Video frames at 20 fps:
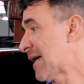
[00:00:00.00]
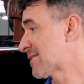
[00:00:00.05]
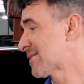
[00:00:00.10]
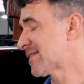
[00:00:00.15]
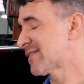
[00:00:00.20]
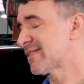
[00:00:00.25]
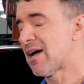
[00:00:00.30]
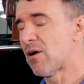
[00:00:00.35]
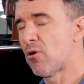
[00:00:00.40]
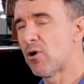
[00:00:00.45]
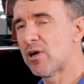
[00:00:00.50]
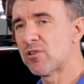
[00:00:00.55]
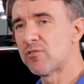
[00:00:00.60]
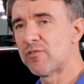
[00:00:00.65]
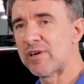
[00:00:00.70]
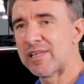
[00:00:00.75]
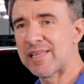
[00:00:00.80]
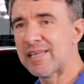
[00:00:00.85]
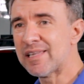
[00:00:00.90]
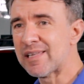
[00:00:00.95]
Às vezes na hora
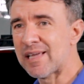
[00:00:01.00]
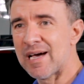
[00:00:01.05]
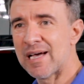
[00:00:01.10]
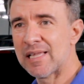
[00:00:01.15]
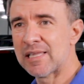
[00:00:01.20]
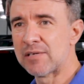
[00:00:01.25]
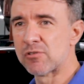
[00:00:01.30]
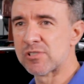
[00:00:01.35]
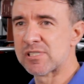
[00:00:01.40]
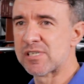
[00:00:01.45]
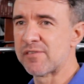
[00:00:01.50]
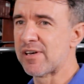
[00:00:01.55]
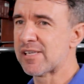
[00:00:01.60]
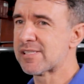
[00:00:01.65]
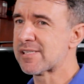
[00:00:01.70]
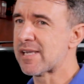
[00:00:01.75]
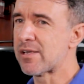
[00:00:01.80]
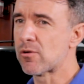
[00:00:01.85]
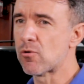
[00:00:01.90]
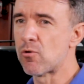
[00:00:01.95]
não vai ter nada, você
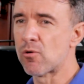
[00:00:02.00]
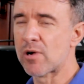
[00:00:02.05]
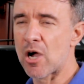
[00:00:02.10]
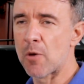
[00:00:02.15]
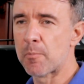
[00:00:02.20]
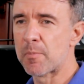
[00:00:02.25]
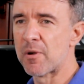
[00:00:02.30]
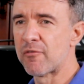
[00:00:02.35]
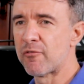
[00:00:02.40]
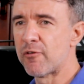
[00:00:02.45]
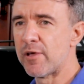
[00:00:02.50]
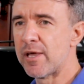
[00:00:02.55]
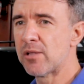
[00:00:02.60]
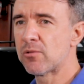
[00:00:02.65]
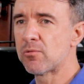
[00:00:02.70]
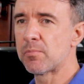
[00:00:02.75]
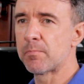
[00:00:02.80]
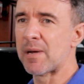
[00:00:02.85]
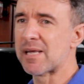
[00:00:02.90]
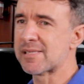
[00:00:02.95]
vai sair com o carro
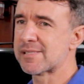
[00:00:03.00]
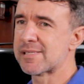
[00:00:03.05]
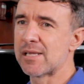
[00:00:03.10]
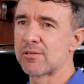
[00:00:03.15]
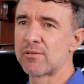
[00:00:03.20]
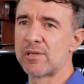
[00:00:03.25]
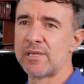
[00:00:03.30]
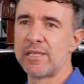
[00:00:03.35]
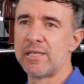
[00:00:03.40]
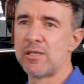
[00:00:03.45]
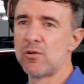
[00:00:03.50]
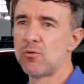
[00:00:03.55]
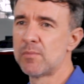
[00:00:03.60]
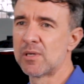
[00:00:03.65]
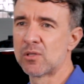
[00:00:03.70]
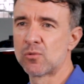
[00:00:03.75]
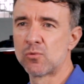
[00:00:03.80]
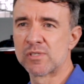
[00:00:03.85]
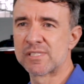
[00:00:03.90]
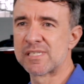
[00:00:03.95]
perfeito, passado ali
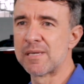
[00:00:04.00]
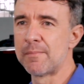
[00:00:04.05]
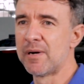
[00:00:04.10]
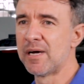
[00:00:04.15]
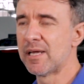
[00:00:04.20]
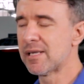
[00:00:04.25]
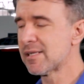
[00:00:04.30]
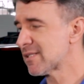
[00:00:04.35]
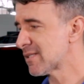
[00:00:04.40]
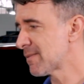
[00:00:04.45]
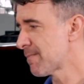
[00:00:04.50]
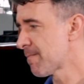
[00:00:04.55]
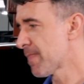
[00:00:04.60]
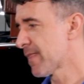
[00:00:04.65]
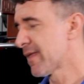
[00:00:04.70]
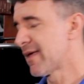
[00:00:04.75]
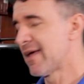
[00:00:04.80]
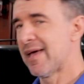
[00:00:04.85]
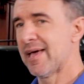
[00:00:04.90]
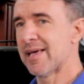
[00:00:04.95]
uma, duas semanas,
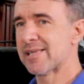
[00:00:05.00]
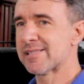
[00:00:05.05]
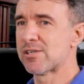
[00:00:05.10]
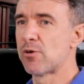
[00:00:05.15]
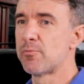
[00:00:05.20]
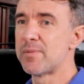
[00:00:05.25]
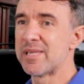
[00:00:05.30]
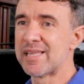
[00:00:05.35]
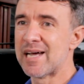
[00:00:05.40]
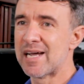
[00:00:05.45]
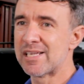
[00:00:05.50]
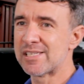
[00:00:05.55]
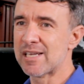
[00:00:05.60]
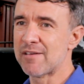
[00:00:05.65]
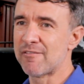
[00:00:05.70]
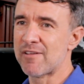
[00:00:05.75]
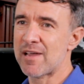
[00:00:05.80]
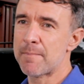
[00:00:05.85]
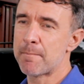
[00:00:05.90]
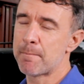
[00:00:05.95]
essa umidade
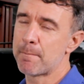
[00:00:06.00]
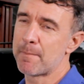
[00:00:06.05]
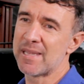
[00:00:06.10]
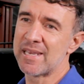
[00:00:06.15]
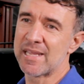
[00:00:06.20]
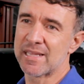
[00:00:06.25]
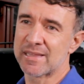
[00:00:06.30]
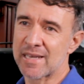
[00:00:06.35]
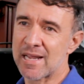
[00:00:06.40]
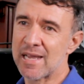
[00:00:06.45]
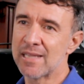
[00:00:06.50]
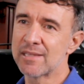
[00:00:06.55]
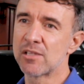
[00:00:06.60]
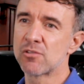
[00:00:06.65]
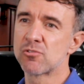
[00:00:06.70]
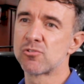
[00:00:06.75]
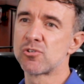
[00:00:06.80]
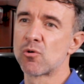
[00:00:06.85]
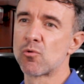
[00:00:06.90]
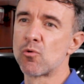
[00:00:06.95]
ela vai penetrar
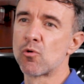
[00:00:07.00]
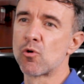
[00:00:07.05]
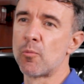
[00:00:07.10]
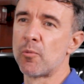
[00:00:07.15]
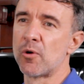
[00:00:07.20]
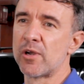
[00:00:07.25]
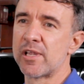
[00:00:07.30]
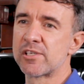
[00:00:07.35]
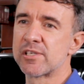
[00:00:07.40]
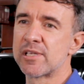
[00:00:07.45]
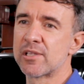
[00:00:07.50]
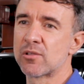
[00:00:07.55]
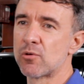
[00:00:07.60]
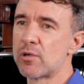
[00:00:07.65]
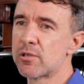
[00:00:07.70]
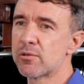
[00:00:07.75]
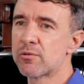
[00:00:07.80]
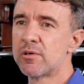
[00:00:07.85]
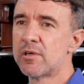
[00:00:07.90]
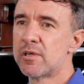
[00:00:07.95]
dentro de algum componente
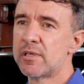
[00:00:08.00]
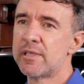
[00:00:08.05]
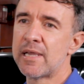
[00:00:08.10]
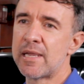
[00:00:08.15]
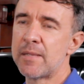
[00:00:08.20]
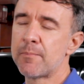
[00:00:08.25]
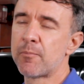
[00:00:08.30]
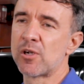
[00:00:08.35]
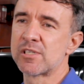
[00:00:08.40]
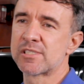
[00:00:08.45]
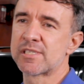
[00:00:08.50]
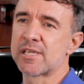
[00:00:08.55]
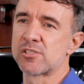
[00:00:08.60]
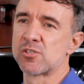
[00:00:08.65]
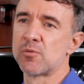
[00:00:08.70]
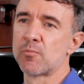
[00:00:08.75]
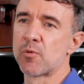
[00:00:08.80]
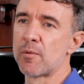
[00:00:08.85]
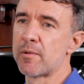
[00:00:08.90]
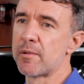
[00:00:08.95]
eletrônico e aí pode
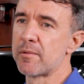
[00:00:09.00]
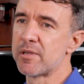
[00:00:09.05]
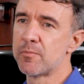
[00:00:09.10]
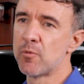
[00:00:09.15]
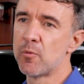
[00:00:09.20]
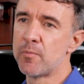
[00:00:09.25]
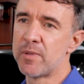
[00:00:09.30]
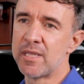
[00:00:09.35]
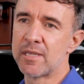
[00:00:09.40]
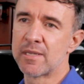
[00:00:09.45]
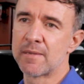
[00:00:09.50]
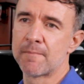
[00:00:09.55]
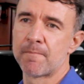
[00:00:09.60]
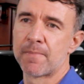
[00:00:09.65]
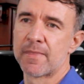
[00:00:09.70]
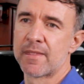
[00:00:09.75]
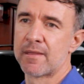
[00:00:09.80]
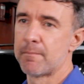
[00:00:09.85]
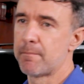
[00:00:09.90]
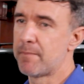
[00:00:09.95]
trazer um problema de bobina,
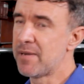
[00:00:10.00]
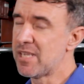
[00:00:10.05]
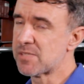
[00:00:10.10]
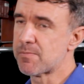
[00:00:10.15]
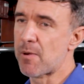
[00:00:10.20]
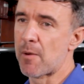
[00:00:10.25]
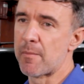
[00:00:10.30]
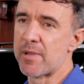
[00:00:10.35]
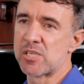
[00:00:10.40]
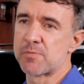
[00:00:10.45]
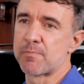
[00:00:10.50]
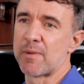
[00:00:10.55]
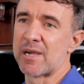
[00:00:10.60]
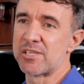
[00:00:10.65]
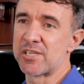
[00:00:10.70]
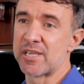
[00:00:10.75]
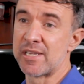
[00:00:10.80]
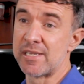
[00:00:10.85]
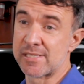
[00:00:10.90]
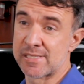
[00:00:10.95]
principalmente
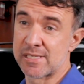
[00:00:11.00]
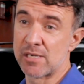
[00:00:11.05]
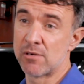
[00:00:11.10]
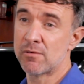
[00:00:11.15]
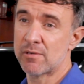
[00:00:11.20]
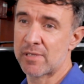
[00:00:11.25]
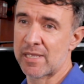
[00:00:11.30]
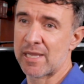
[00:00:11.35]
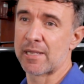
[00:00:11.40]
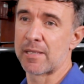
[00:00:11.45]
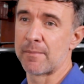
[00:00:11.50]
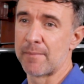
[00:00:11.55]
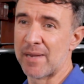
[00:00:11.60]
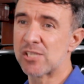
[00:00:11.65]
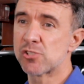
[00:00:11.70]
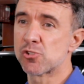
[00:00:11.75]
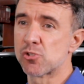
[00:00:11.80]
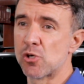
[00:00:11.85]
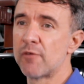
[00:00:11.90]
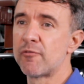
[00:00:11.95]
parte de ignição, que é a que
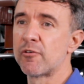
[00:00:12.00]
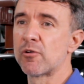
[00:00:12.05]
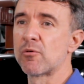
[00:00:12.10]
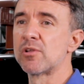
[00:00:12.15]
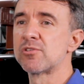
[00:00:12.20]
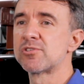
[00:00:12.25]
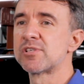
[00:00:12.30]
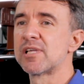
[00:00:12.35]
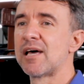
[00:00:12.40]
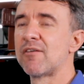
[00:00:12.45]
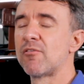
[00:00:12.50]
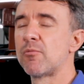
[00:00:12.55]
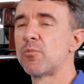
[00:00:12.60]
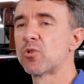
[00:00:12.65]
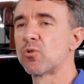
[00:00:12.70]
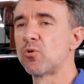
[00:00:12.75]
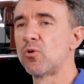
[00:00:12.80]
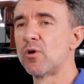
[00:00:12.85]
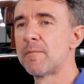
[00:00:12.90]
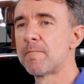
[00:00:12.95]
mais sofre quando se lava o
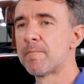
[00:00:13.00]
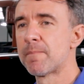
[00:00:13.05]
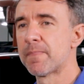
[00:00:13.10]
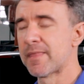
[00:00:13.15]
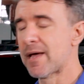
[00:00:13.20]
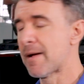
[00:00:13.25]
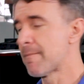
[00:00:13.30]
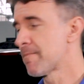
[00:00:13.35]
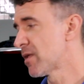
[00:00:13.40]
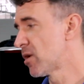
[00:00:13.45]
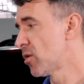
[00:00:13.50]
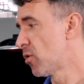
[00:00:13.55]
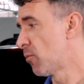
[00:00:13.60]
motor, tá?